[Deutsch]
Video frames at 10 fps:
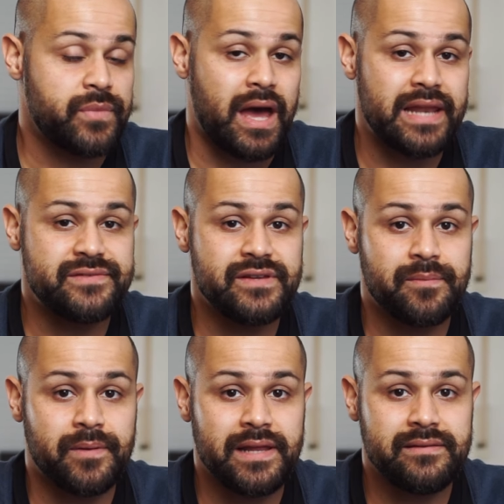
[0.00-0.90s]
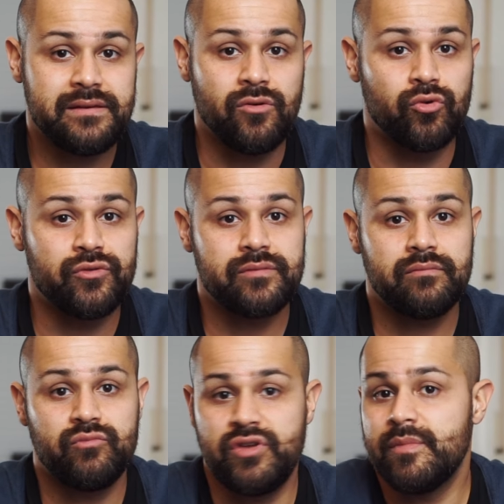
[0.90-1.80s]
Alles wieder Paletti und
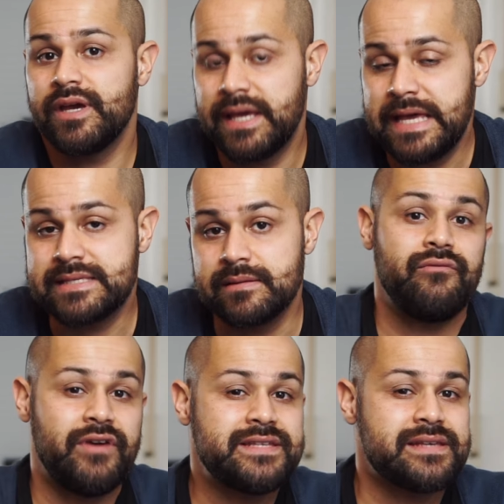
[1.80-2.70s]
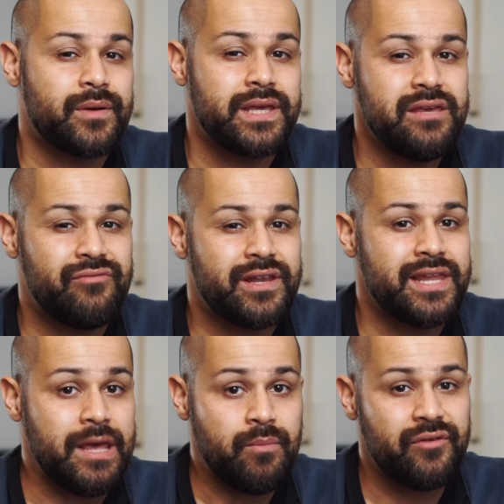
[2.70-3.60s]
Thema gegessen. Wenn jetzt aber Ivan
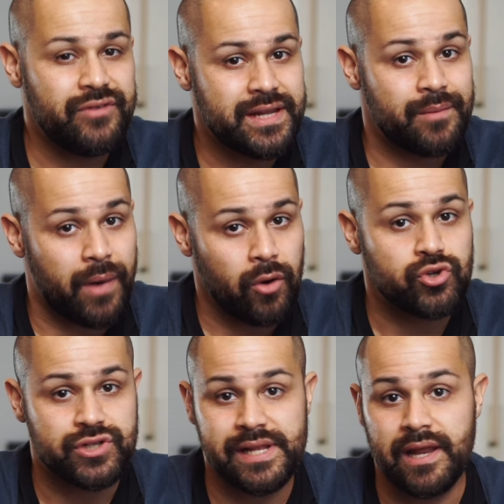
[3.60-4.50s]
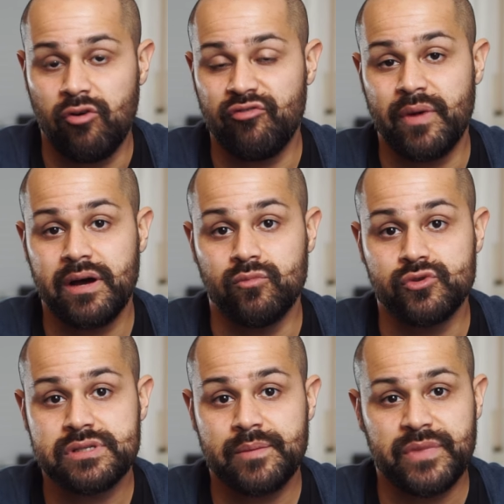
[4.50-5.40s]
immer wieder Baustellen aufmachen
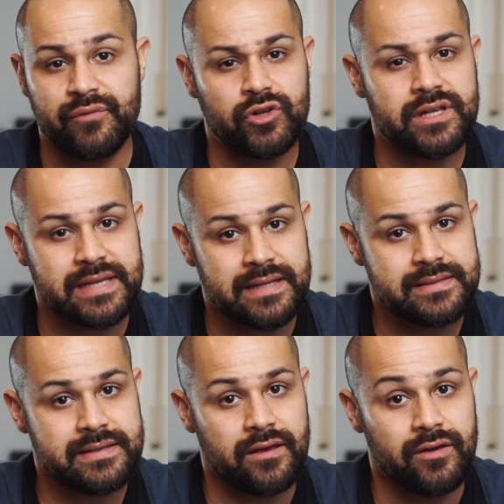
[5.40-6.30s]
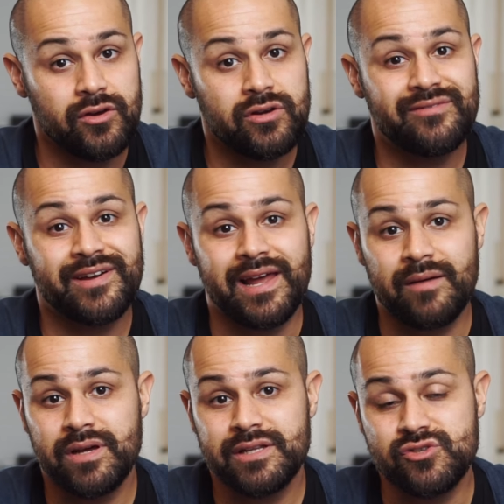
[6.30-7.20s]
muss, dann wird das Ganze irgendwann
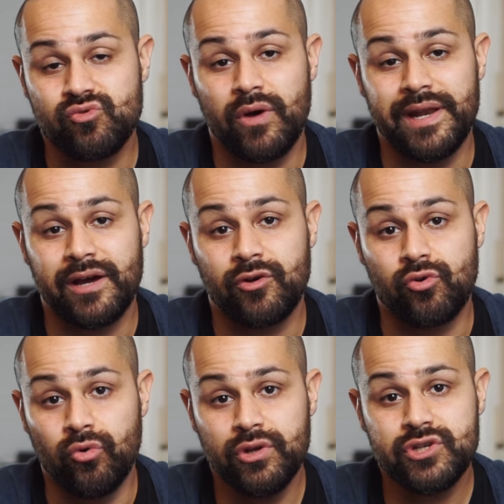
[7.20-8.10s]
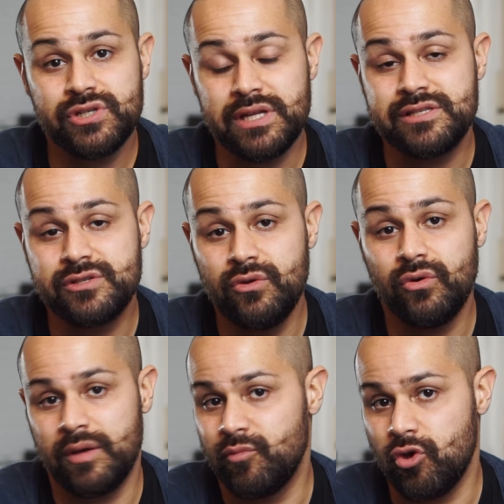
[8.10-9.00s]
aber zu einer chronischen
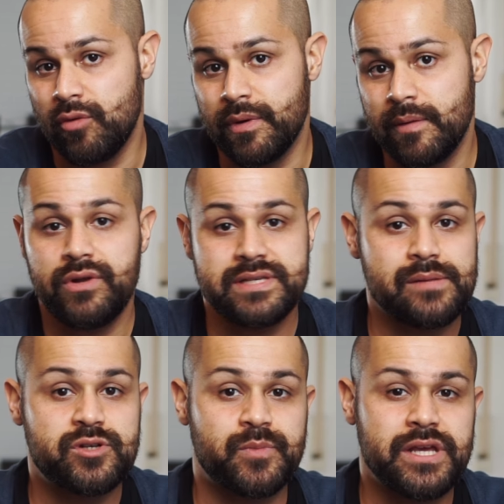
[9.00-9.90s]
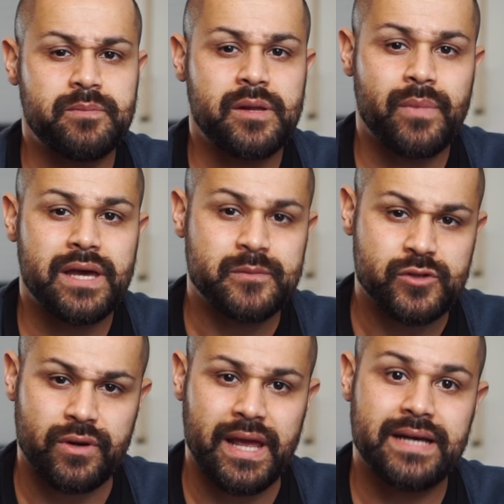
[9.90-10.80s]
Entzündung im Körper. Und deshalb spricht man bei
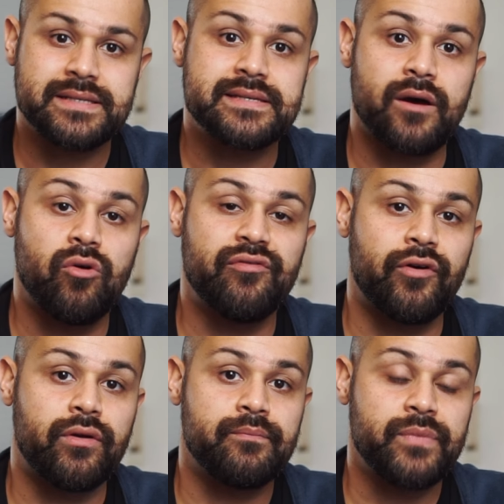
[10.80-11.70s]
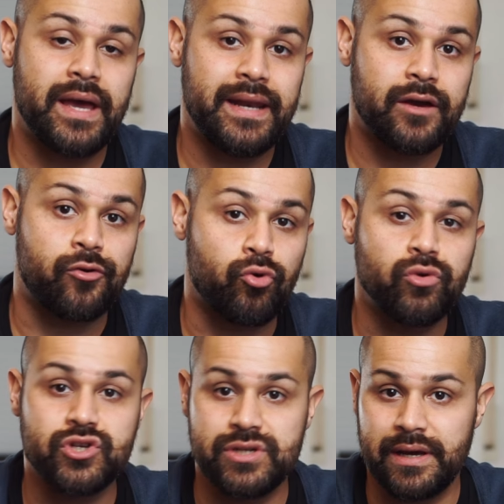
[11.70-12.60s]
Psoriasis auch von einer
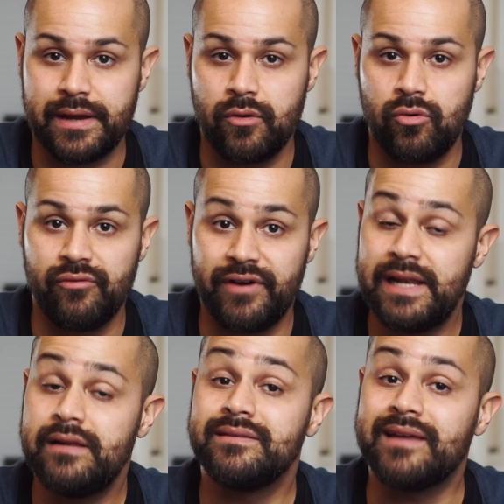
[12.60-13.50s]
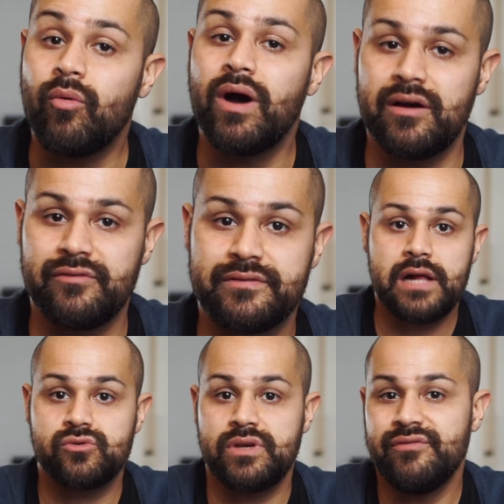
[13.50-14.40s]
chronischen Erkrankung, weil dauerhaft.
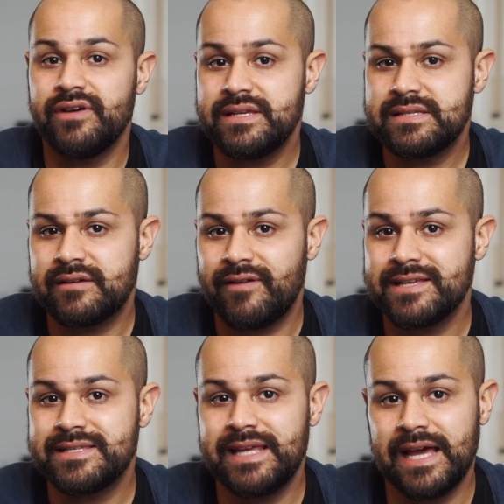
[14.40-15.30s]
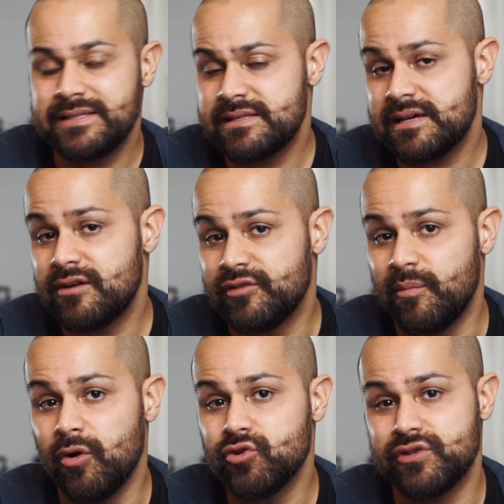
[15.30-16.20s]
Also Ivan ist quasi die ganze Zeit auf der
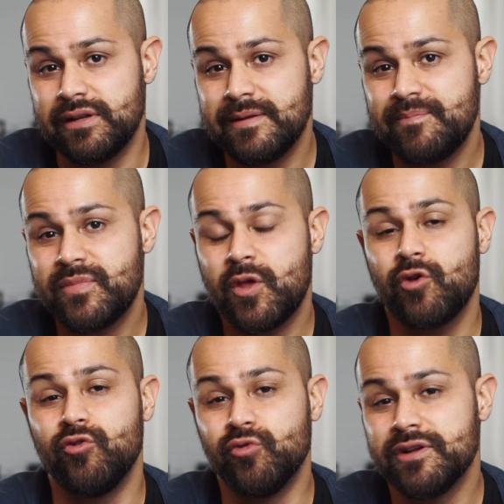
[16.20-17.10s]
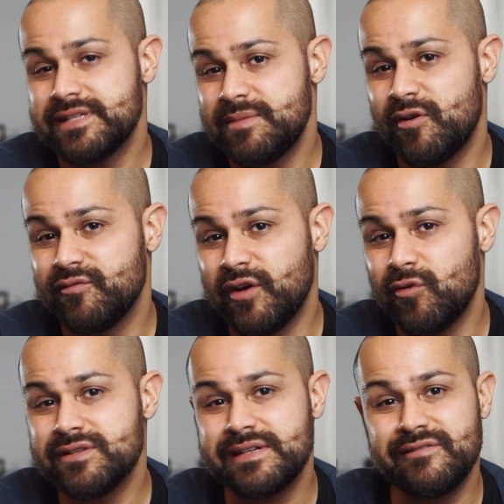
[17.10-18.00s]
Baustelle, nur dass eben auf
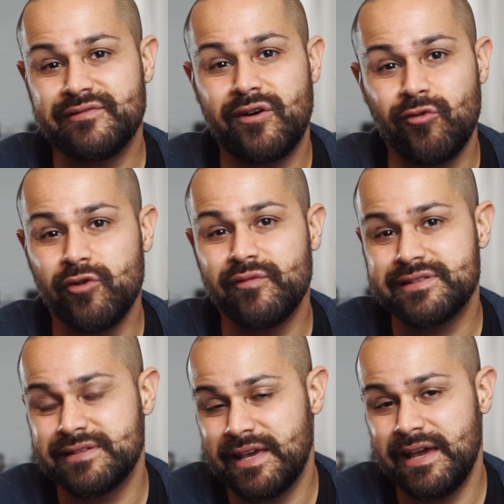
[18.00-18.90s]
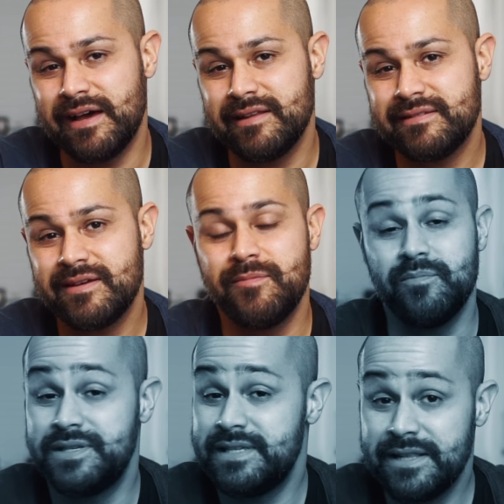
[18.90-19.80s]
Dauer seine Frau irgendwas dagegen hat,
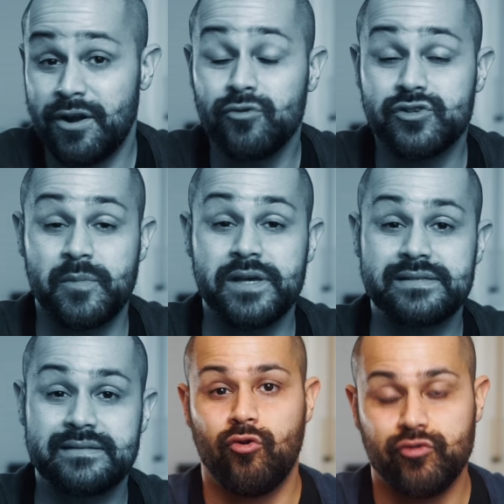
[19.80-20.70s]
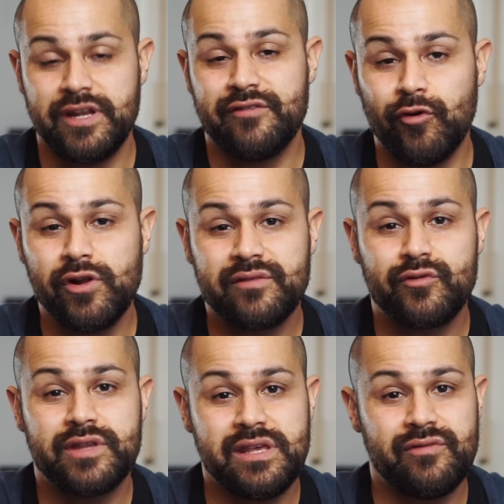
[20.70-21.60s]
bis sie ihn rausschmeißt. Und in der Folge
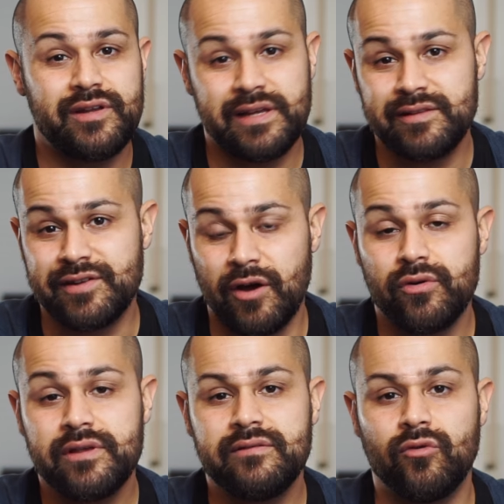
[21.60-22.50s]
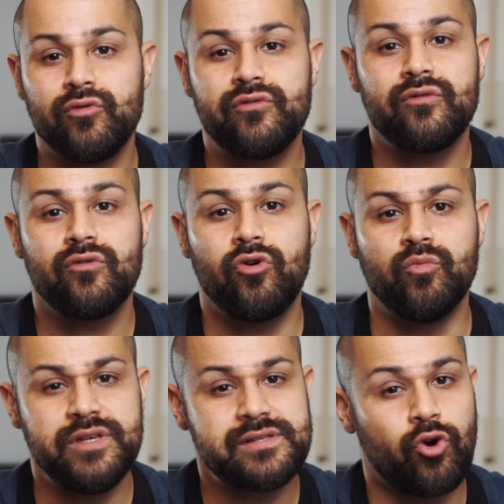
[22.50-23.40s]
wird Ivan dann traurig und um
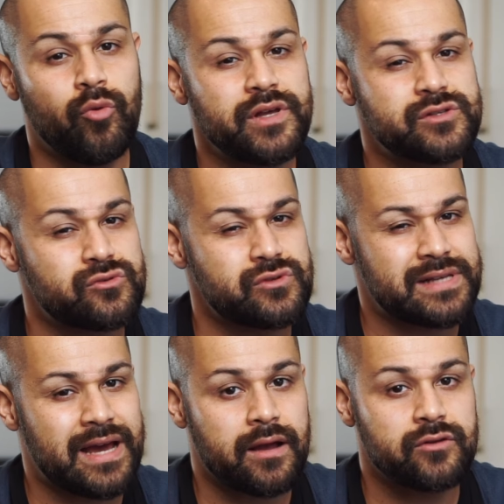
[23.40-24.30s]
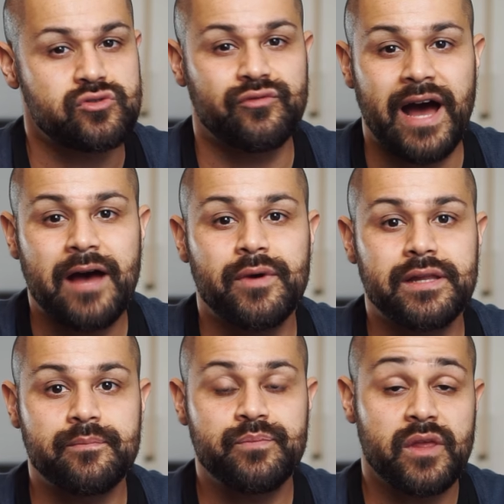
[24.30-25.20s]
diesen Kummer sozusagen zu
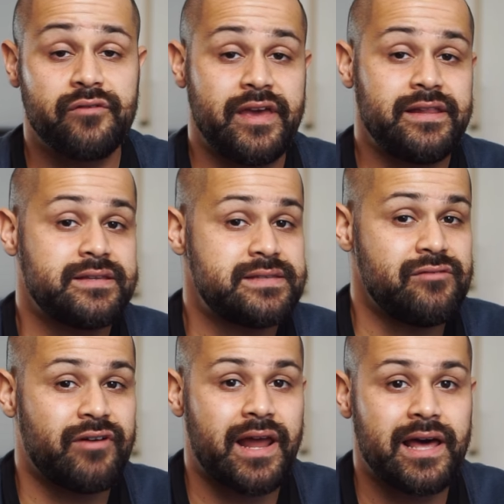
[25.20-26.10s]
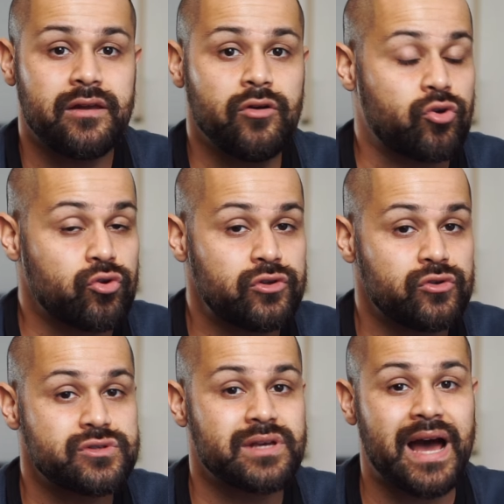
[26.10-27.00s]
verarbeiten, fängt jetzt Ivan an,
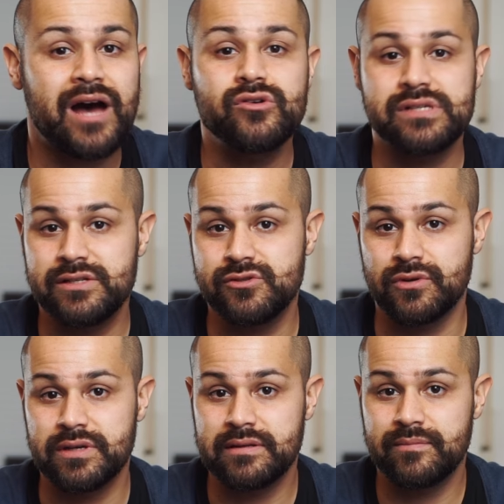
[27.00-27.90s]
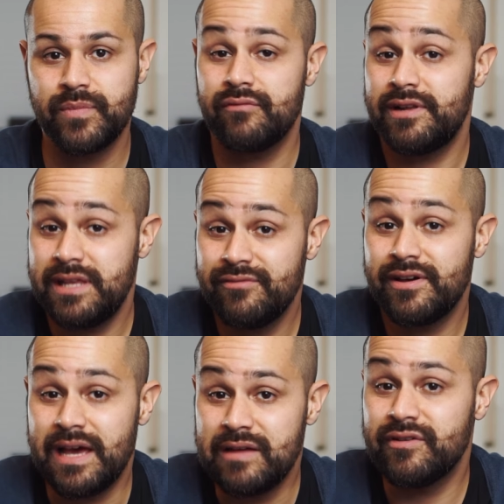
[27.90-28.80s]
grundlos Chaos anzurichten, weil
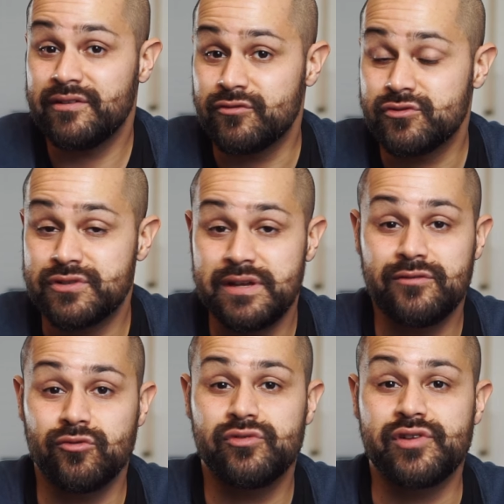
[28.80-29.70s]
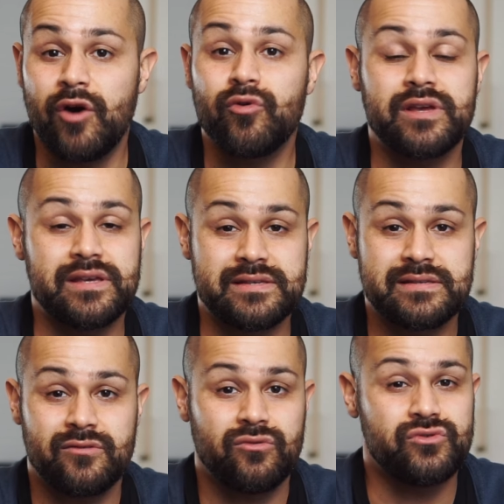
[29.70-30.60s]
Ivan einfach frustriert und traurig
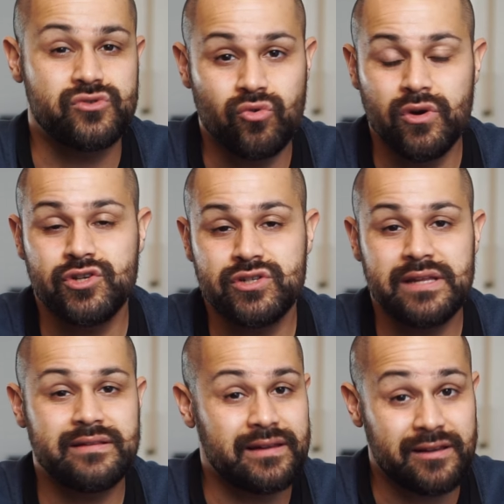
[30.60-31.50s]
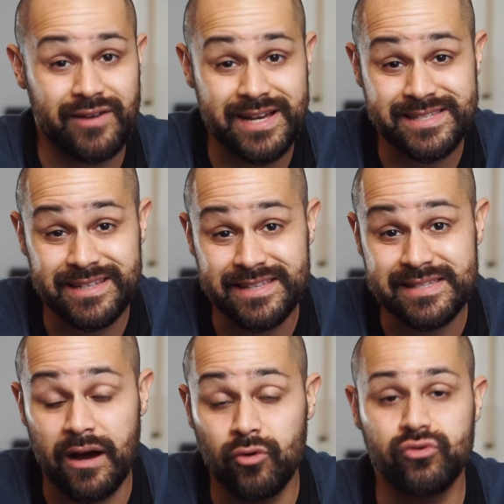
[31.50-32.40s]
ist. Und so entsteht dann quasi
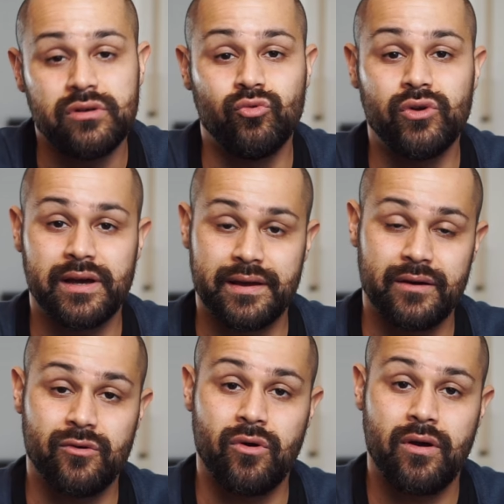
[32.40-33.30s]
diese Autoimmunerkrankung.